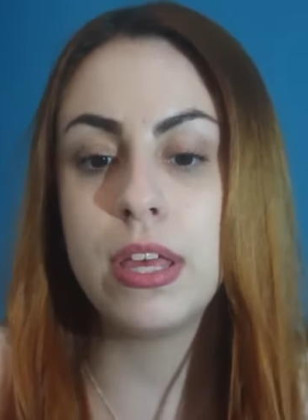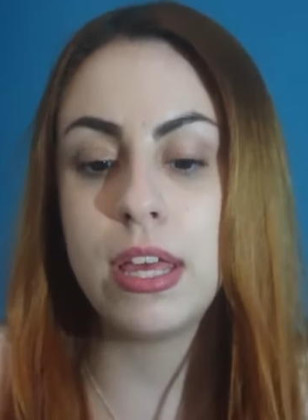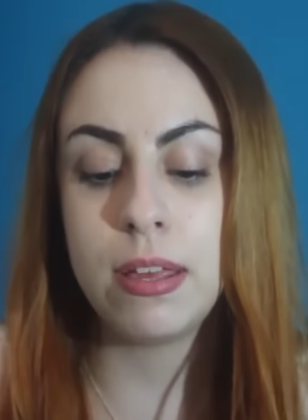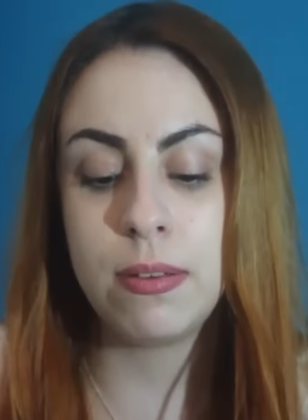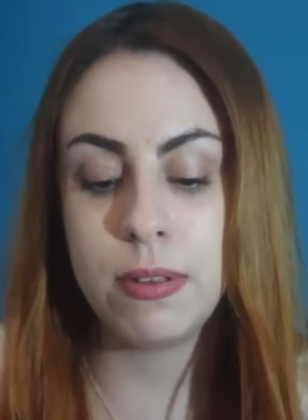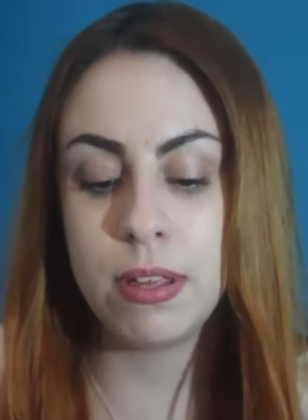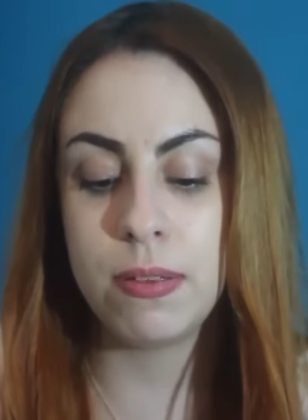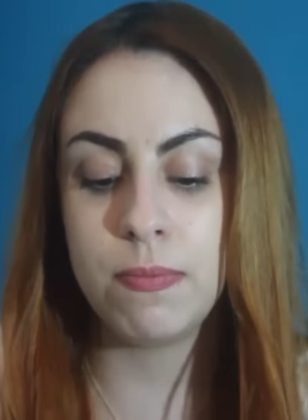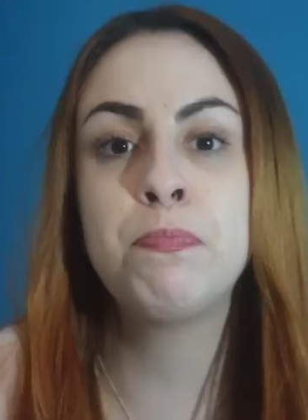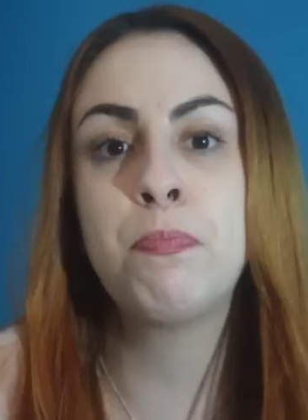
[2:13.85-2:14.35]
e,
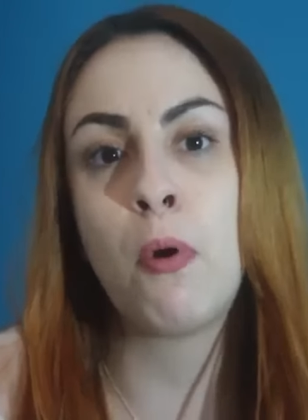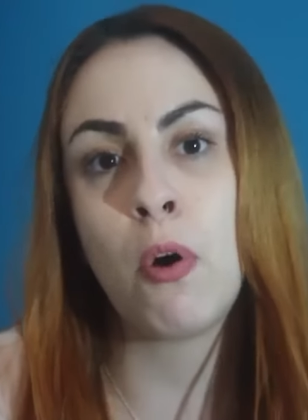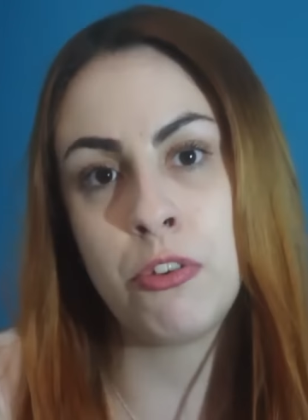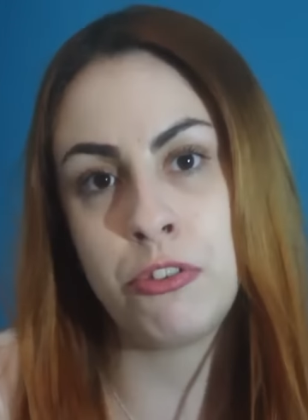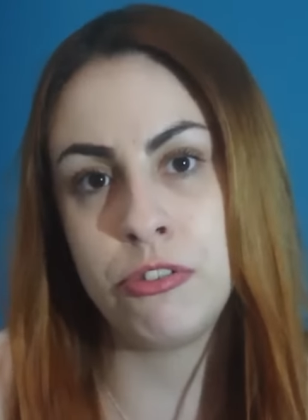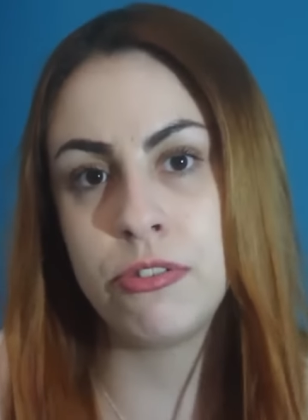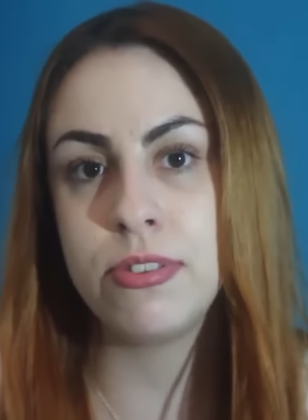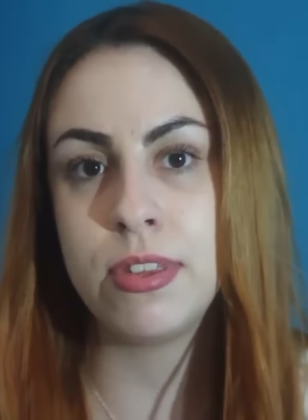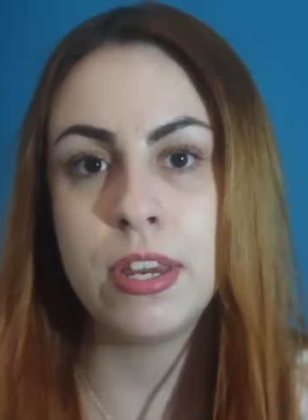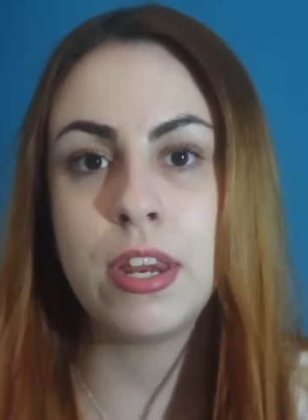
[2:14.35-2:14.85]
e
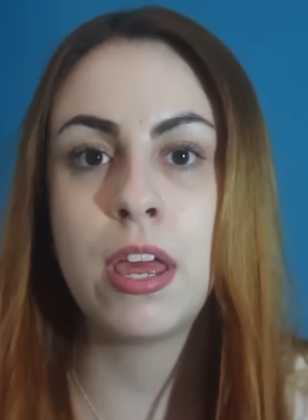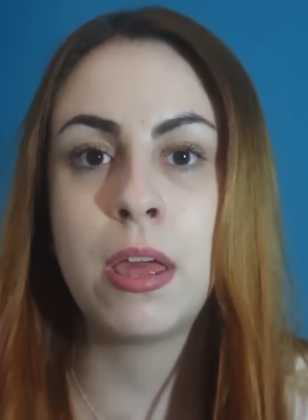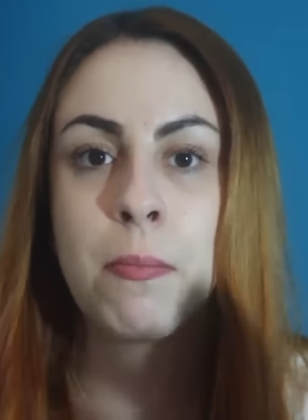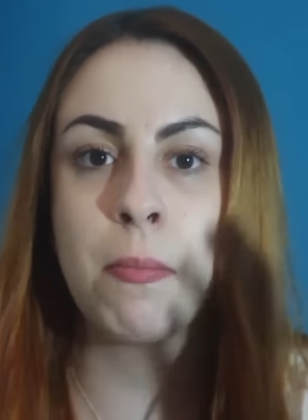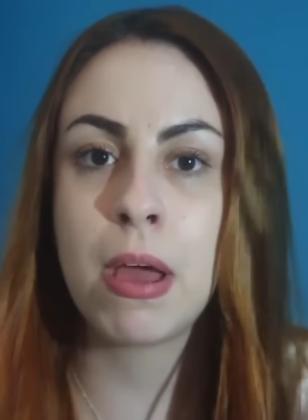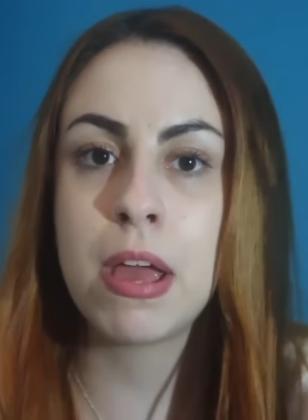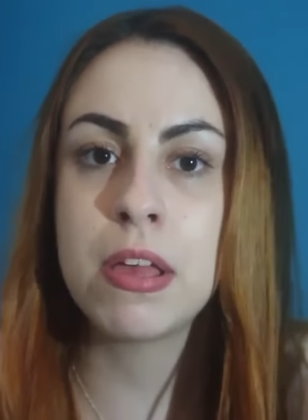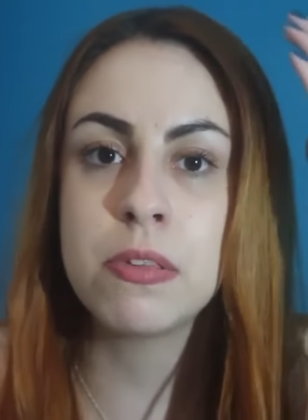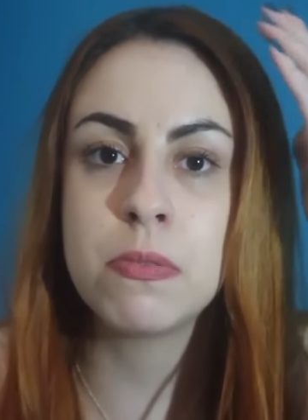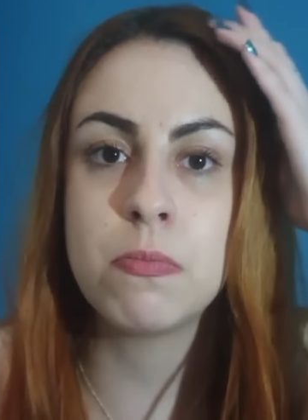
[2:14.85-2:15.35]
pode ser né,
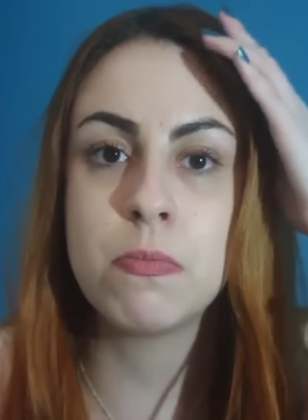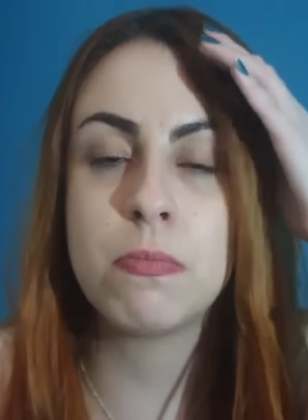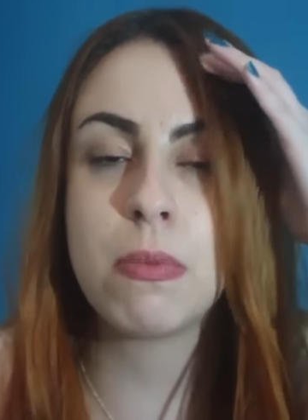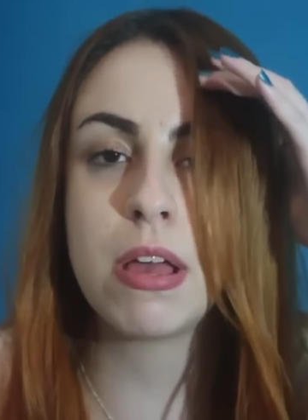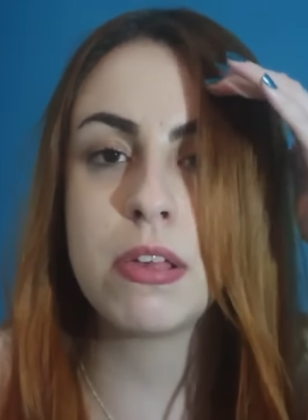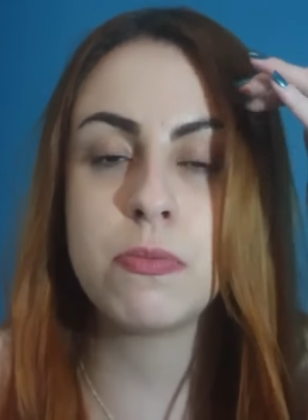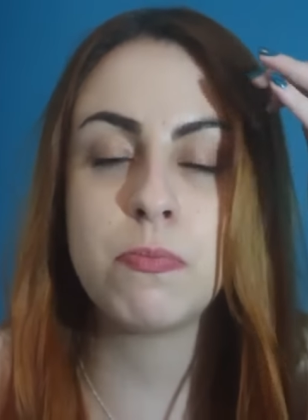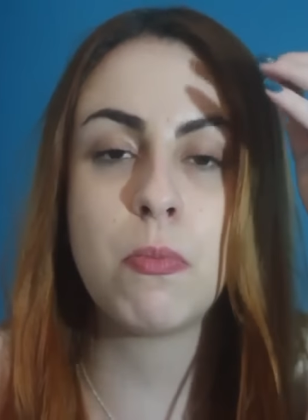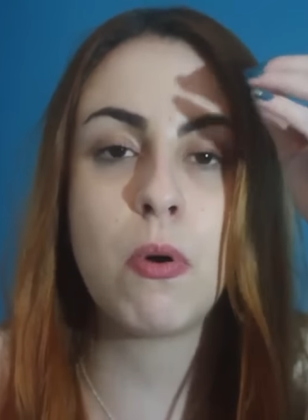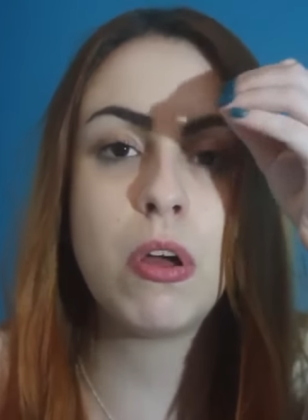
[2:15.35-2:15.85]
mais,
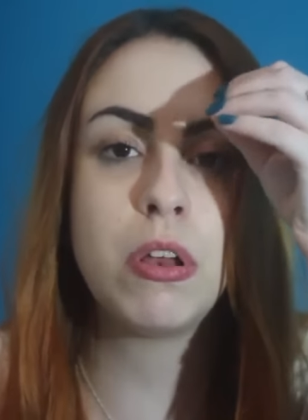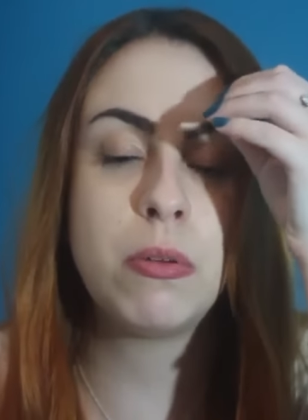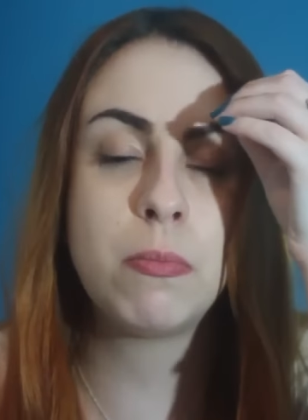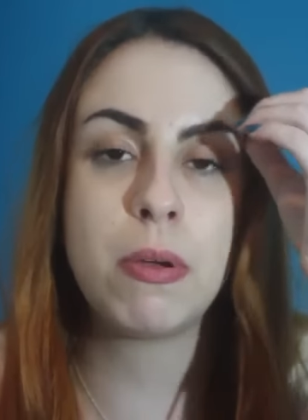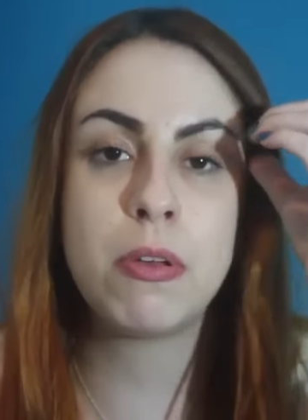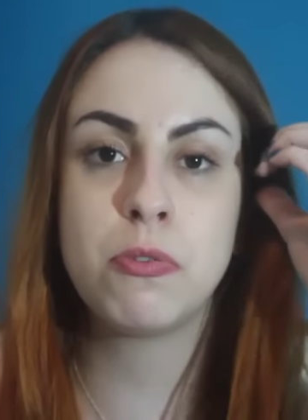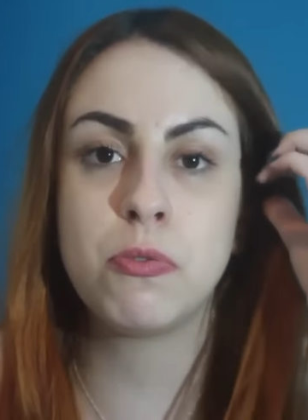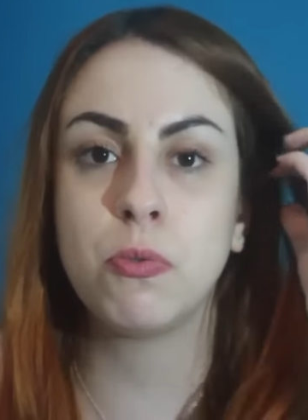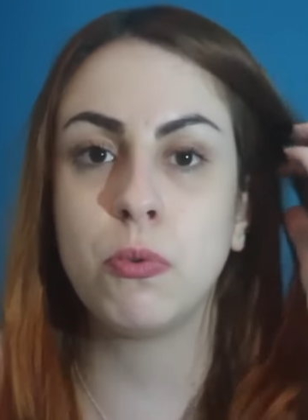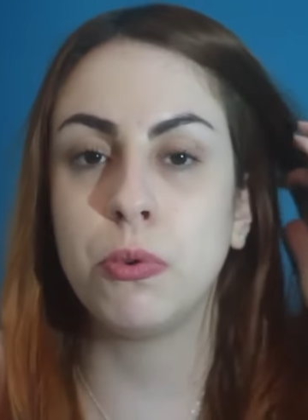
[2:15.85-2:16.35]
mais mole ou
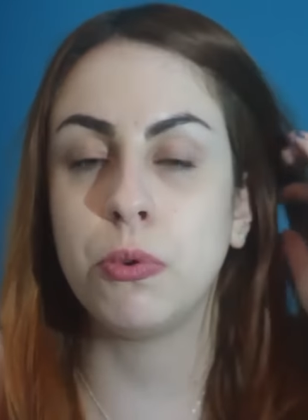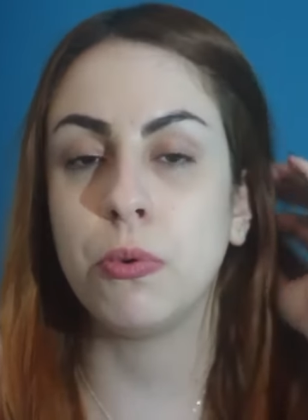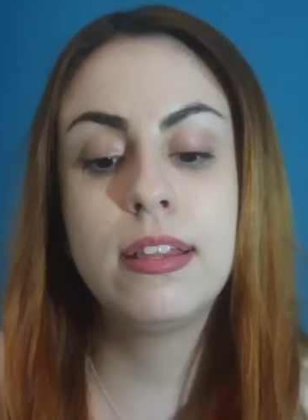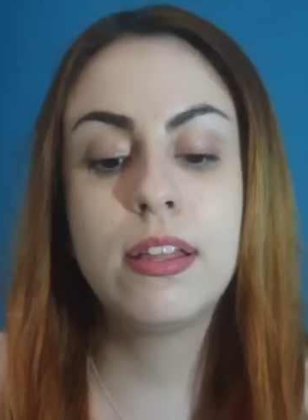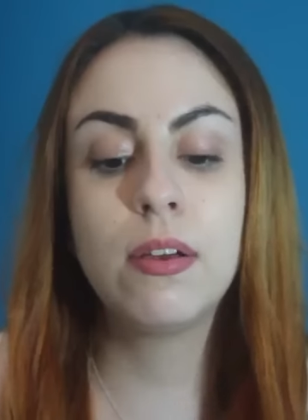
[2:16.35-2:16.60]
mais duro.